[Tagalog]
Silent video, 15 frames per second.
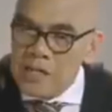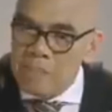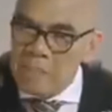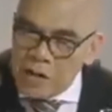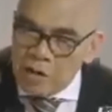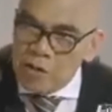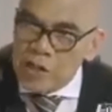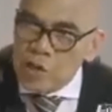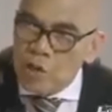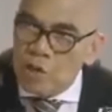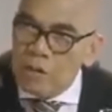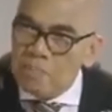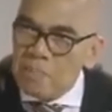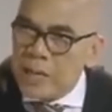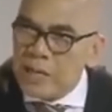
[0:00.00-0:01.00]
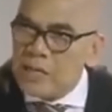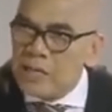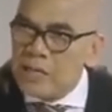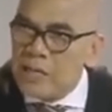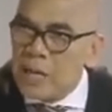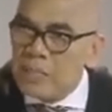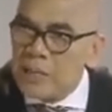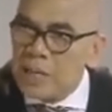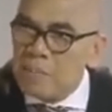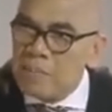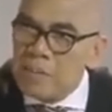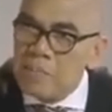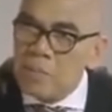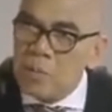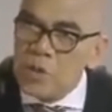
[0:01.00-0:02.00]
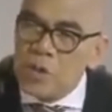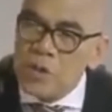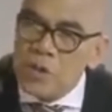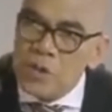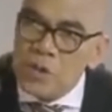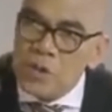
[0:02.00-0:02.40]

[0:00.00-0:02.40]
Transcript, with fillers: si Mayor Isko, bakit hindi dapat namin iboto?